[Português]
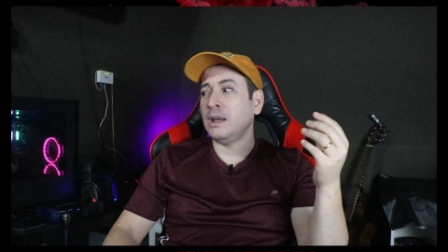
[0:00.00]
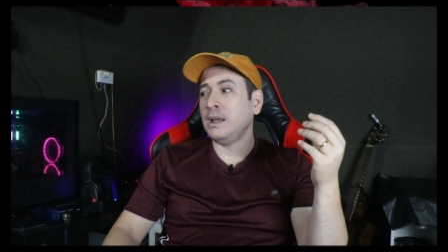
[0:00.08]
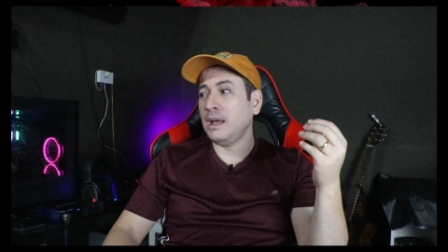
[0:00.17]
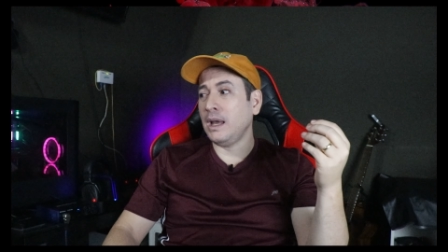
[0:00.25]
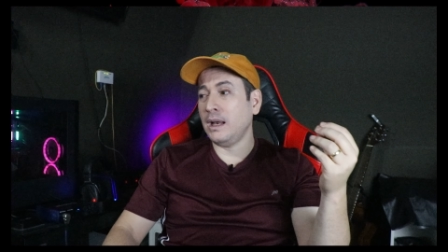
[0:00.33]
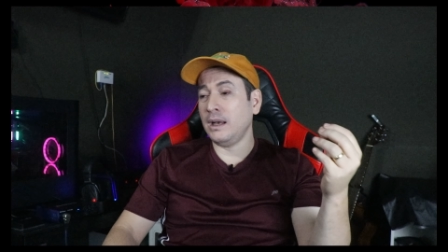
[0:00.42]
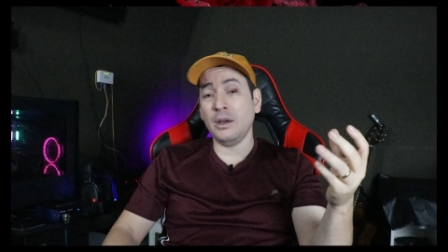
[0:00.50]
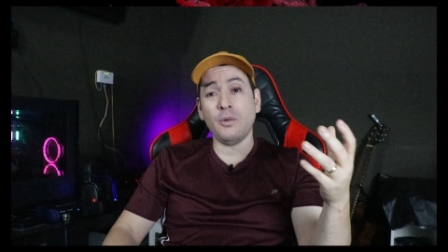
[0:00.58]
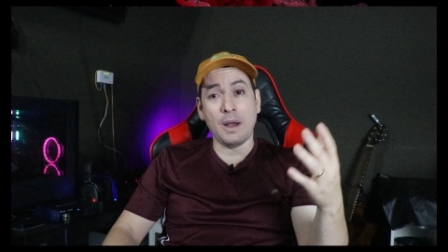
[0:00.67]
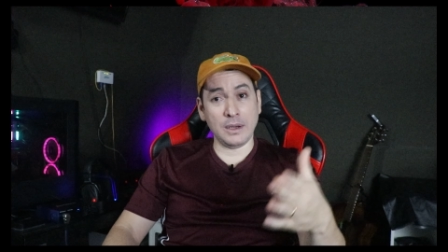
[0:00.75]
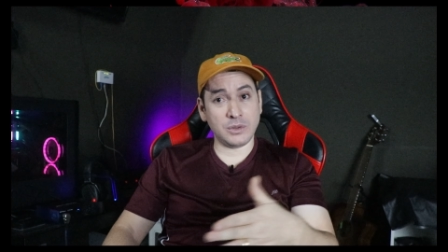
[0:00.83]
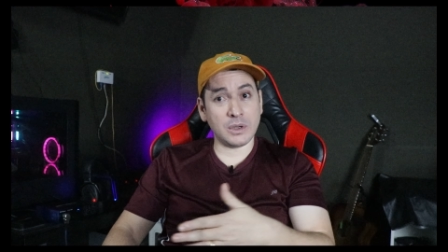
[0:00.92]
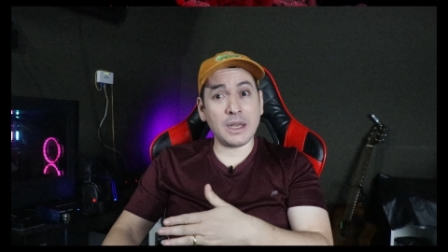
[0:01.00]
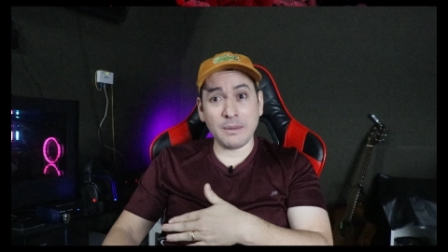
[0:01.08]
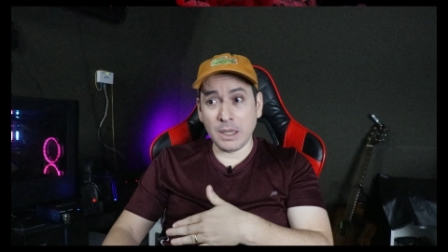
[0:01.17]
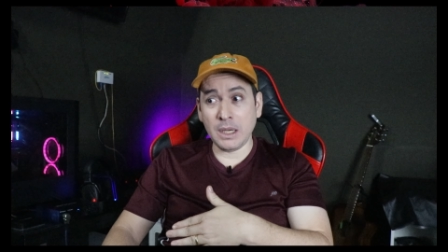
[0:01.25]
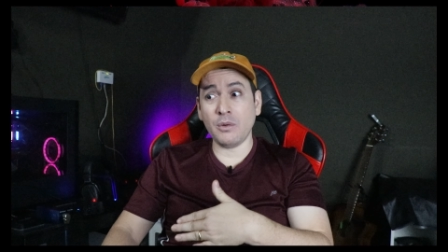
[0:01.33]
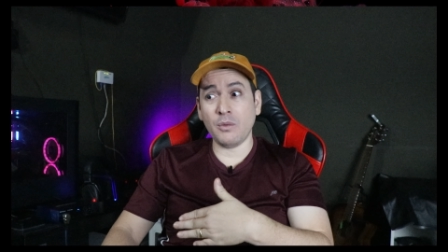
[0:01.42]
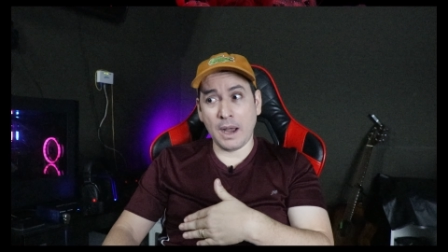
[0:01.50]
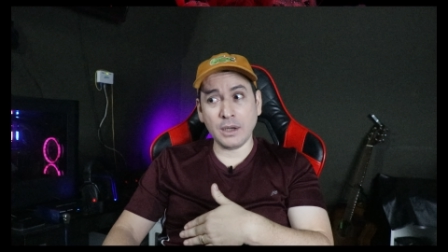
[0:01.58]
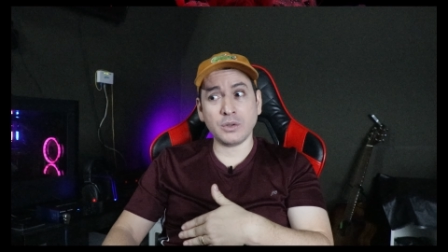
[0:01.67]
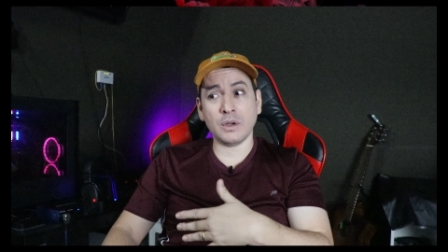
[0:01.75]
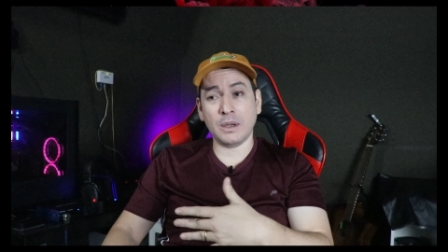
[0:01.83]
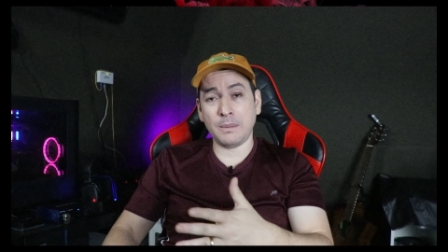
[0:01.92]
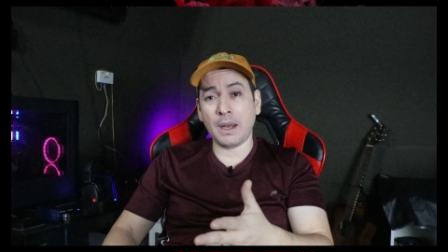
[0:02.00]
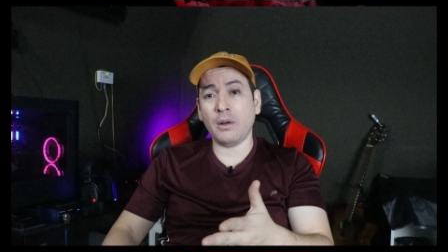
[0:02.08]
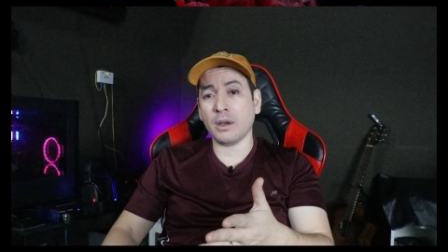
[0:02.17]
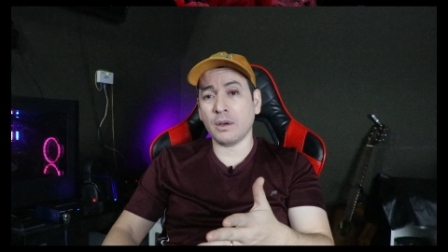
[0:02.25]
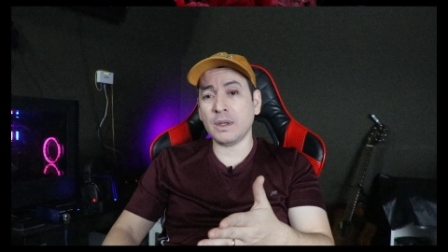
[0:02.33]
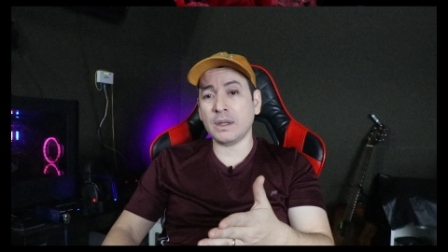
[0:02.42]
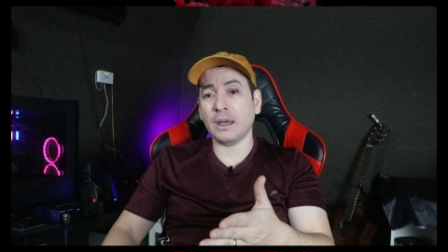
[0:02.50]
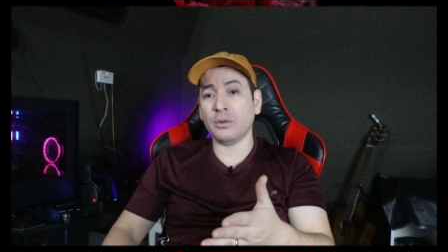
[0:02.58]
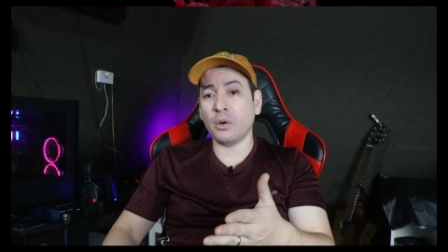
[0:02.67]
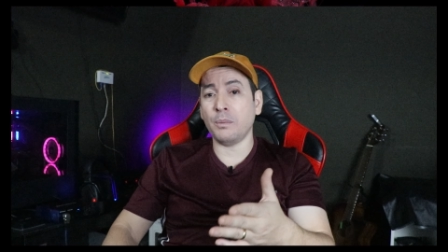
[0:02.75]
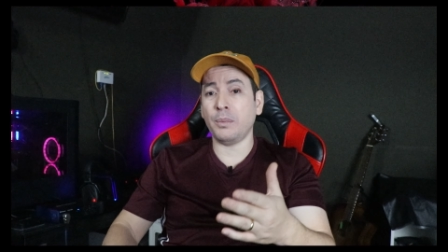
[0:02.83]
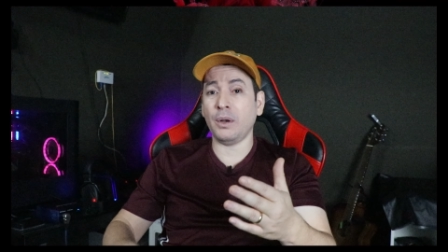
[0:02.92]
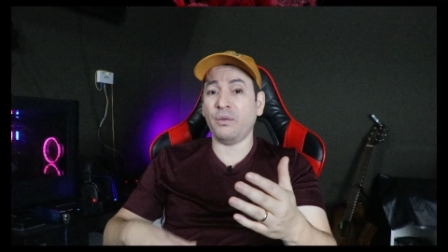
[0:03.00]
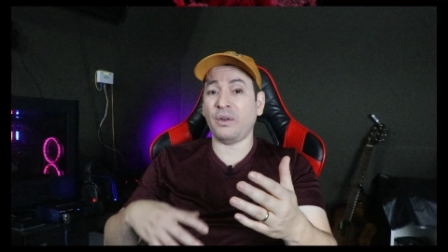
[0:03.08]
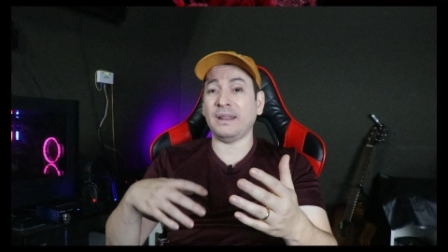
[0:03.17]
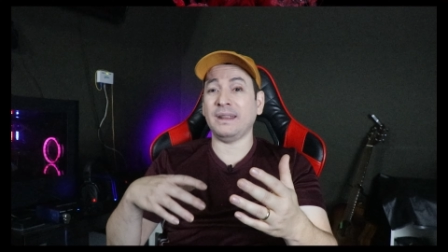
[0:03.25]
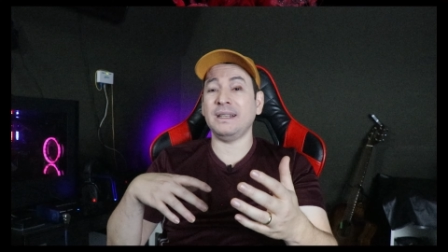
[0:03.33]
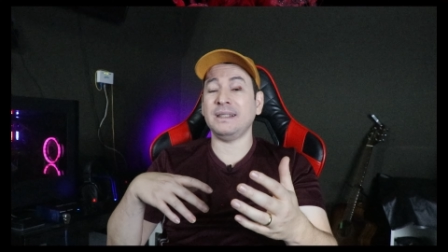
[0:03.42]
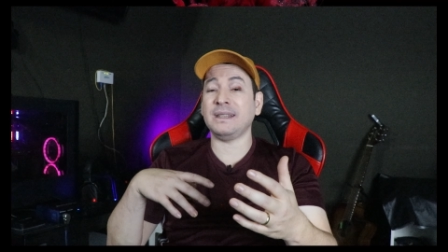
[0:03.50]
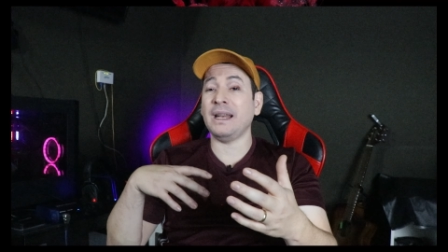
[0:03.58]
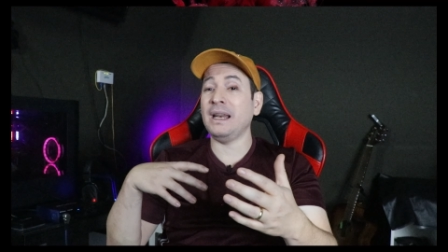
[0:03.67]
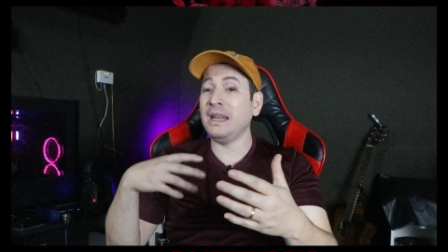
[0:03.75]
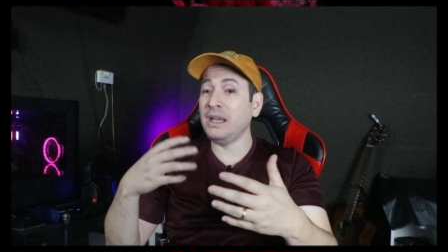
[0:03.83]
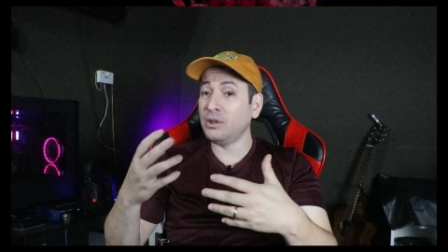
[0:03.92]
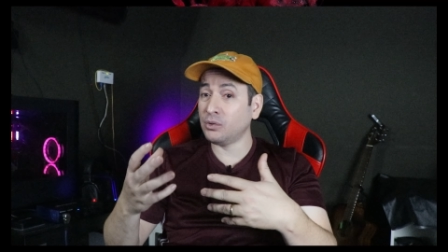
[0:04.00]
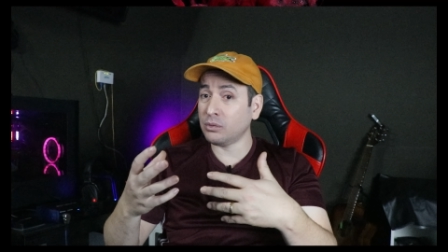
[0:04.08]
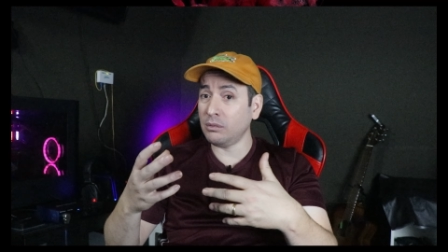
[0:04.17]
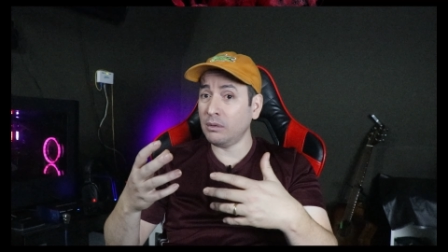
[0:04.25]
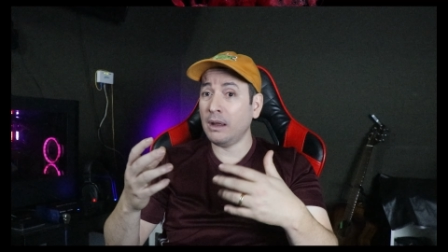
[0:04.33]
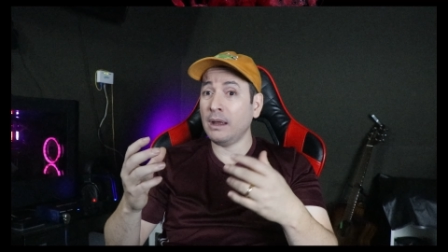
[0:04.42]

E ele, eu acho que eu acho ele melhor que um edredom pelo fato dele ser liso,